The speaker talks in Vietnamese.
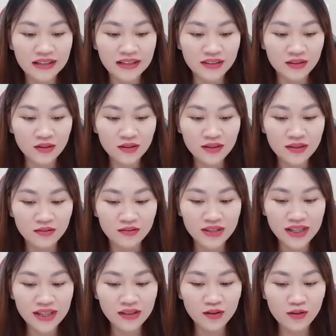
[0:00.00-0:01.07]
nhưng tốt xấu
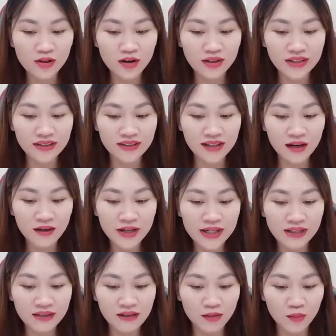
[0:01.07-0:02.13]
gì cô còn nhớ rõ
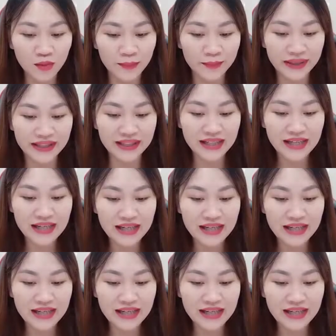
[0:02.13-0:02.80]
hình tượng của mình,